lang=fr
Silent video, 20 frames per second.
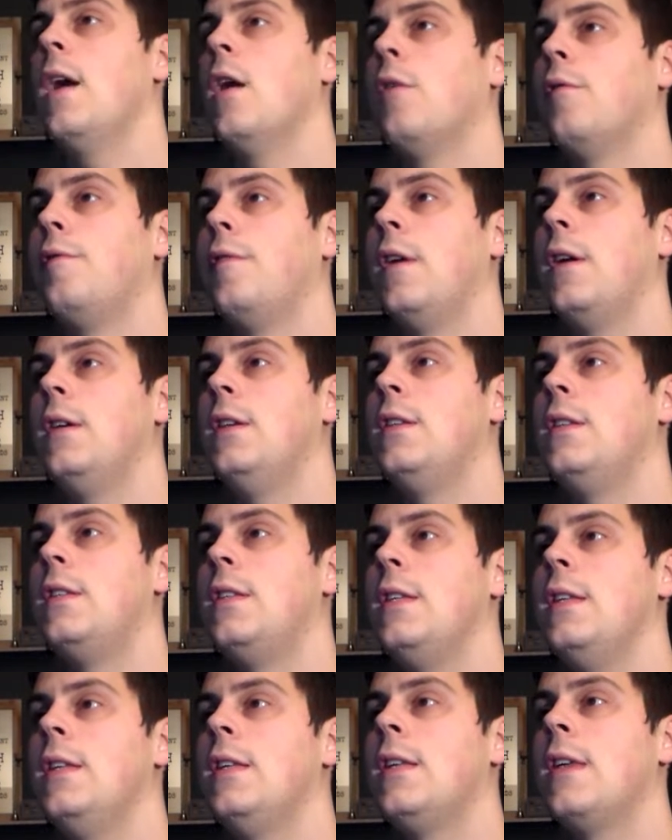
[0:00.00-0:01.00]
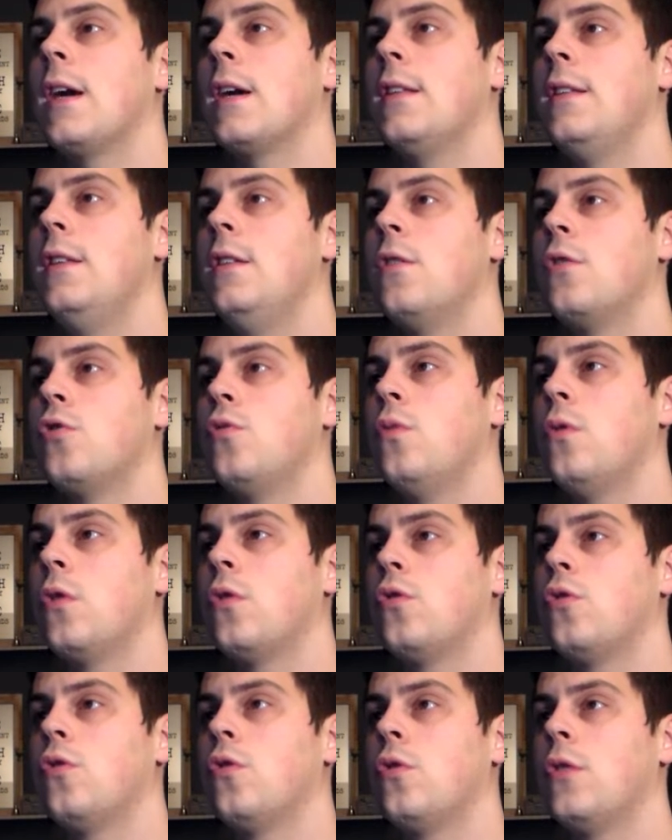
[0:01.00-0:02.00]
Et enfin, ici, Icardi, un joueur
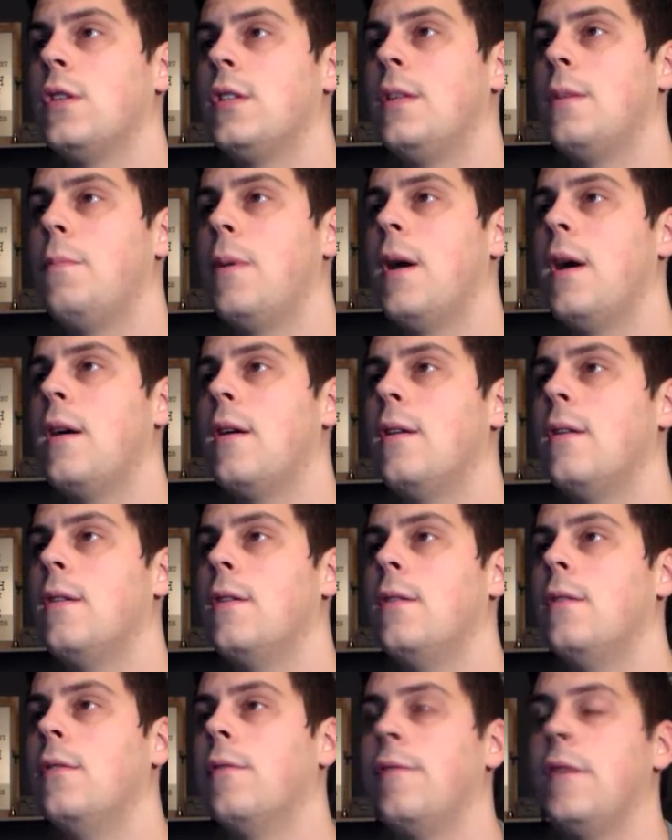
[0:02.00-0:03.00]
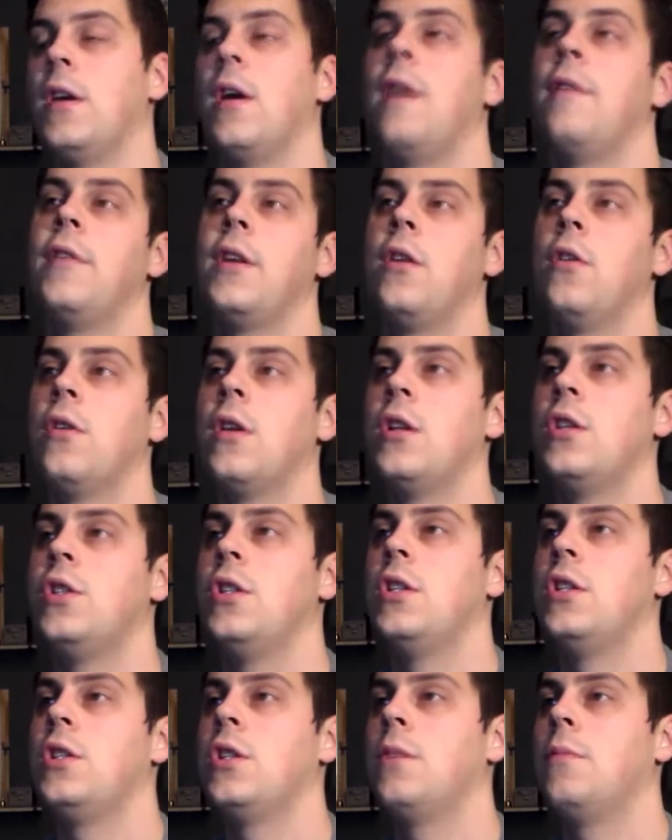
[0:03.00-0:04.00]
que je ne connaissais pas, enfin avec lequel
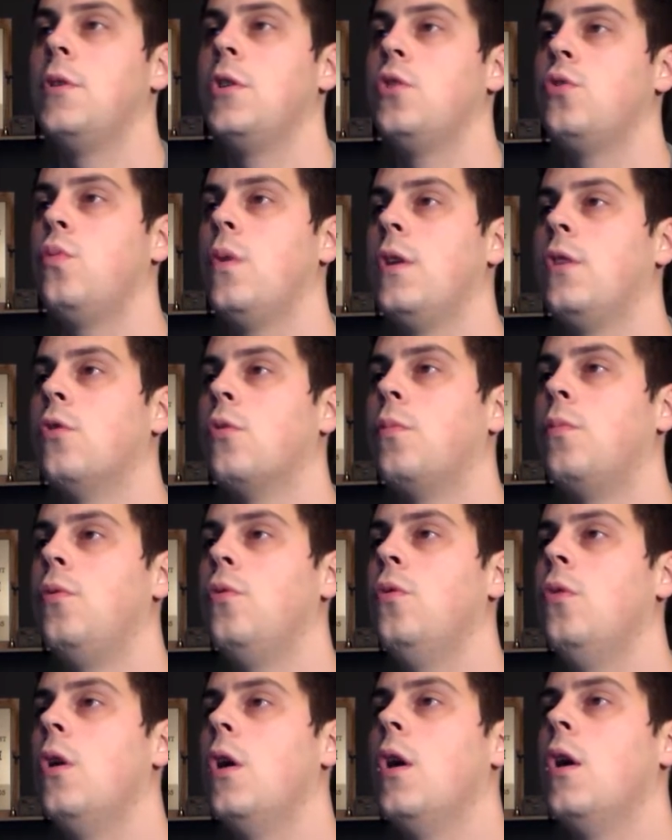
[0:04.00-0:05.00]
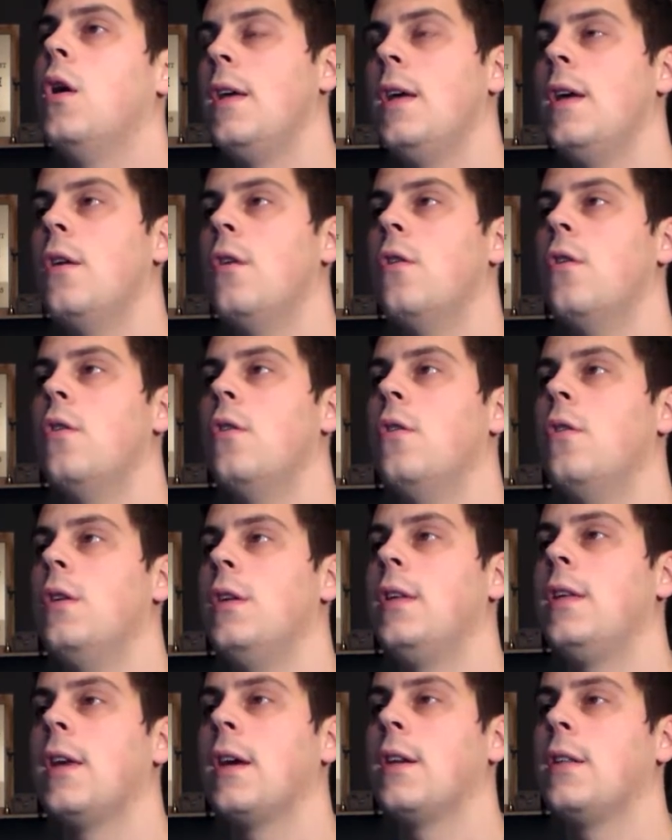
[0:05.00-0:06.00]
je n'ai jamais joué non plus. Et euh,
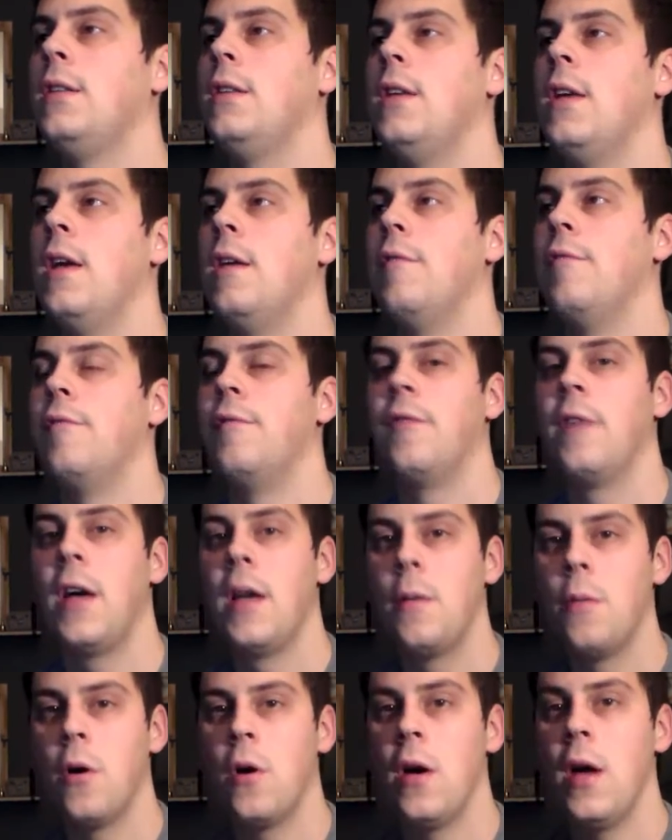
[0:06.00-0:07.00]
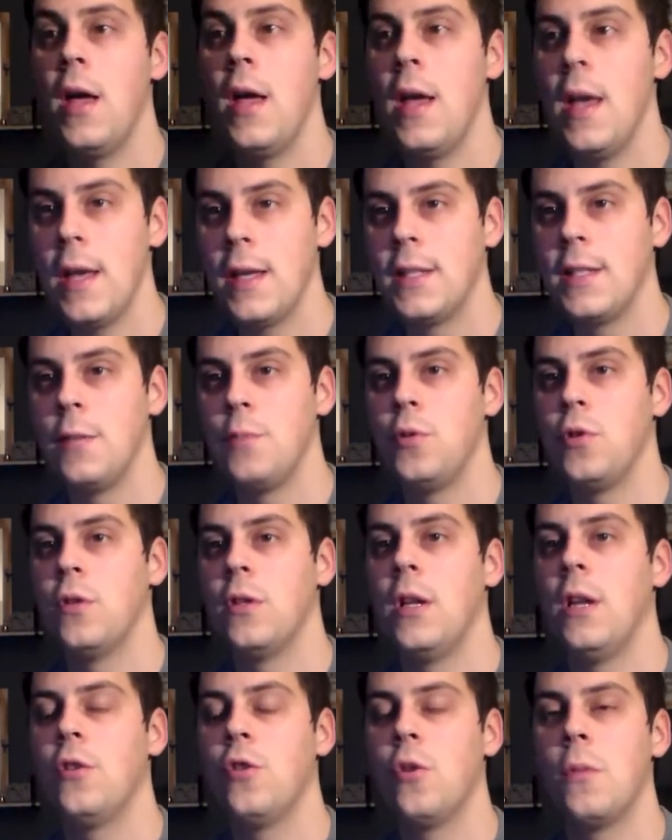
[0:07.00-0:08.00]
Icardi est vraiment
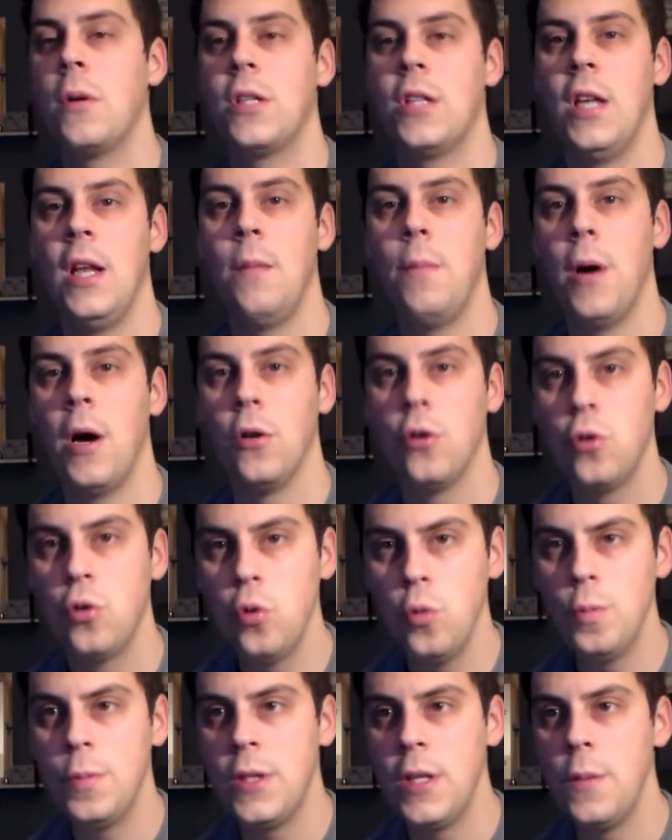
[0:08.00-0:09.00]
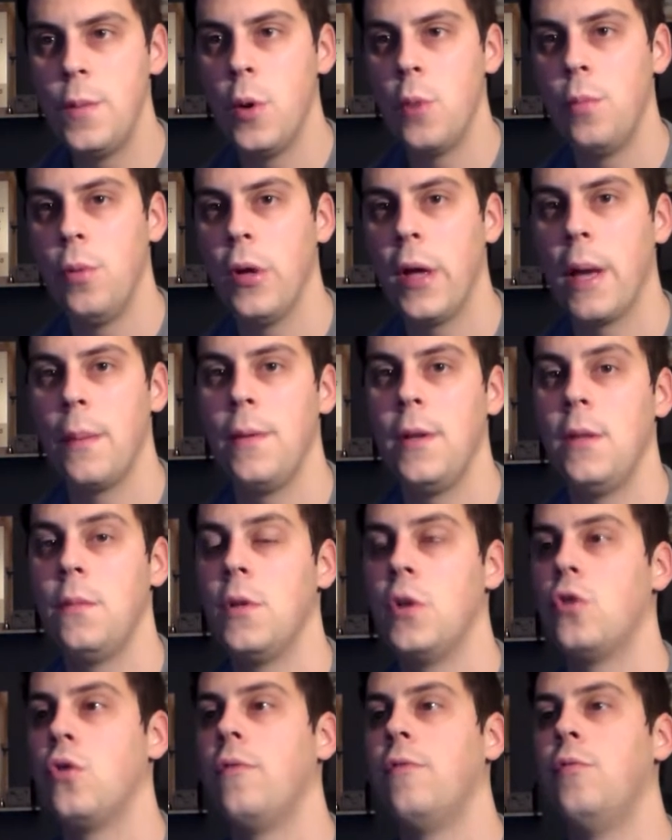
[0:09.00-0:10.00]
exceptionnel. Dommage qu'il n'est pas un tout petit peu plus rapide,
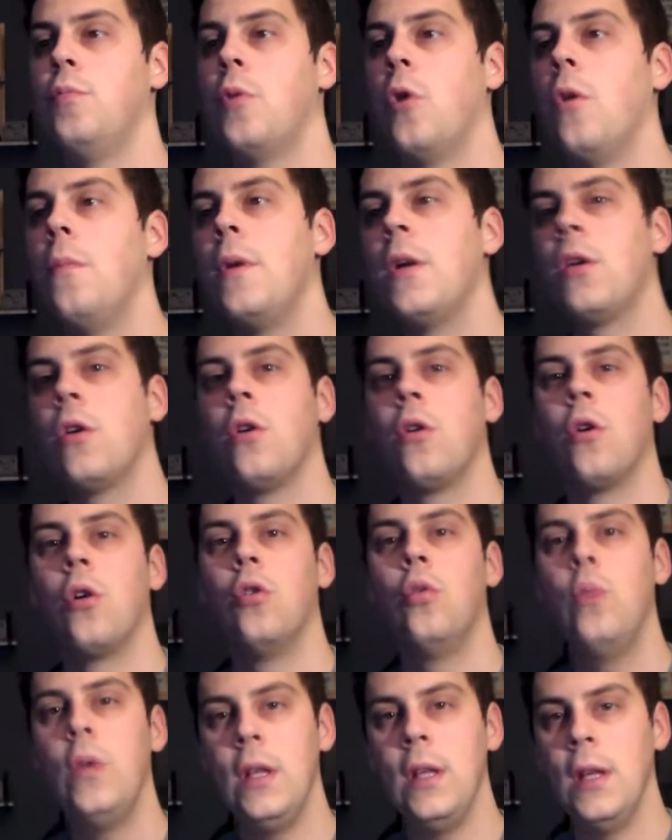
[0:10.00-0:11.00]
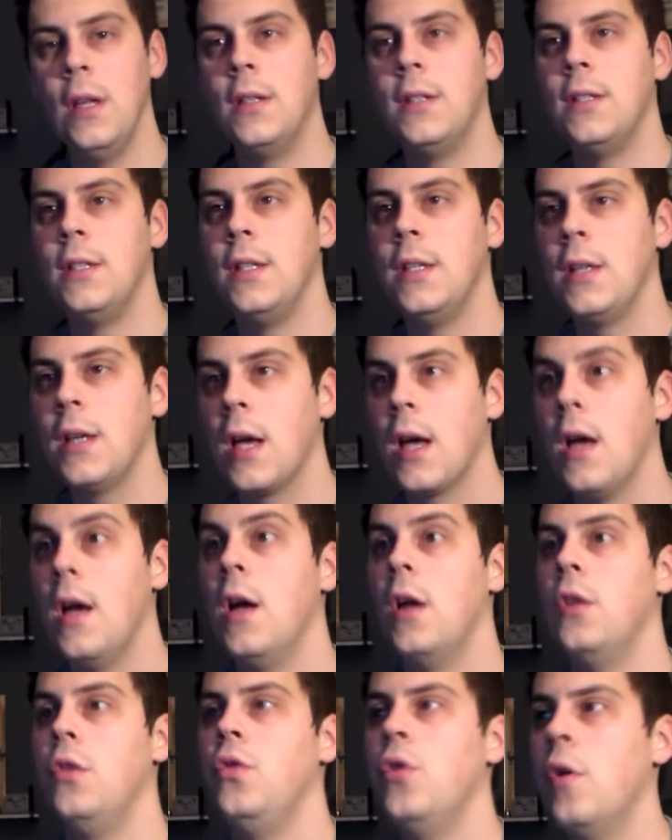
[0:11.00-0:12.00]
mais je vous promets que quand lui, il tire,
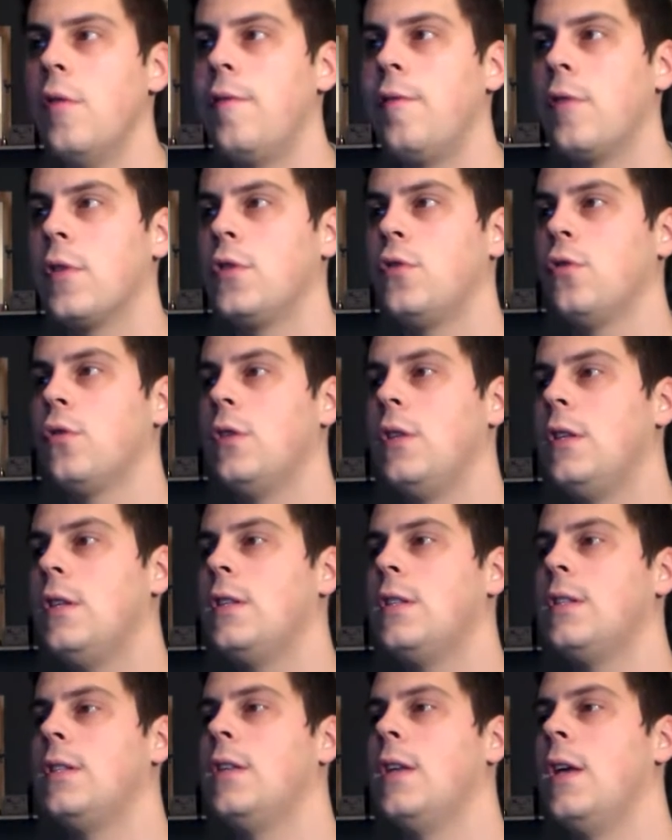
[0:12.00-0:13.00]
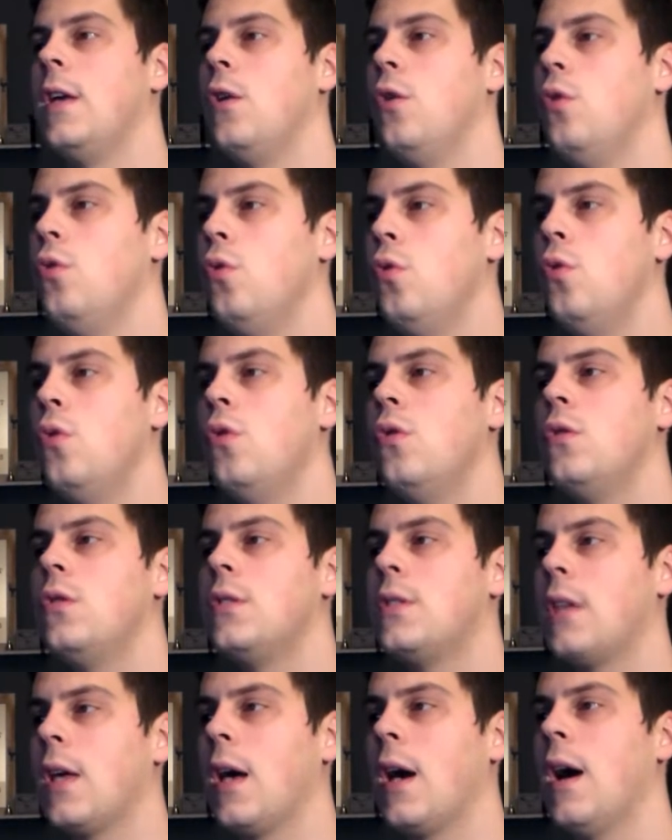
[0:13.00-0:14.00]
9 fois sur 10, c'est
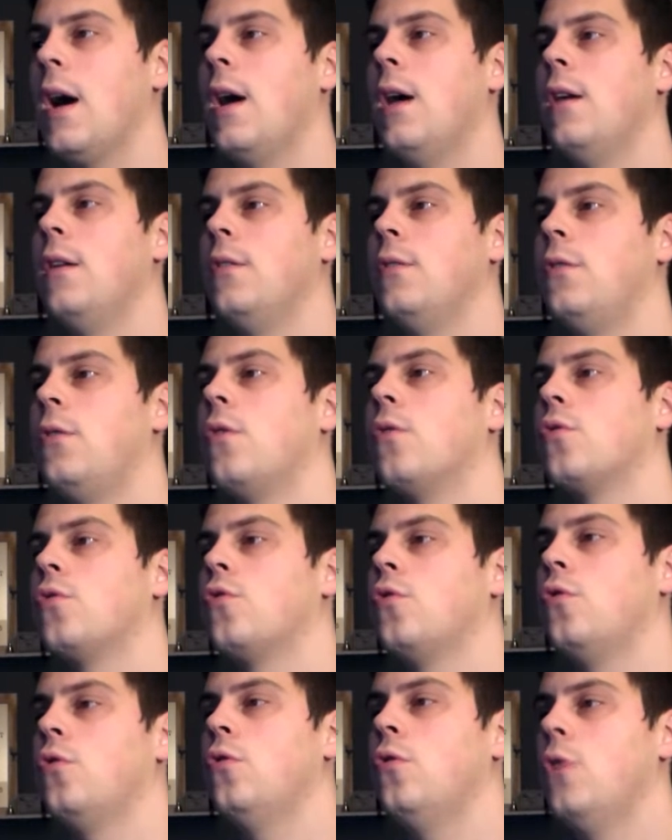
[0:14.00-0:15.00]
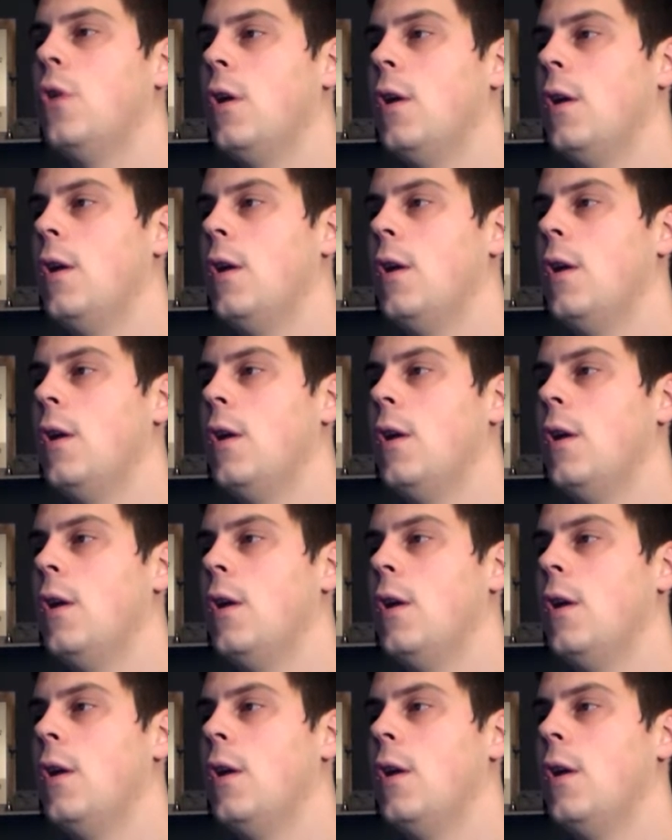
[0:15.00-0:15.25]
ultra dangereux.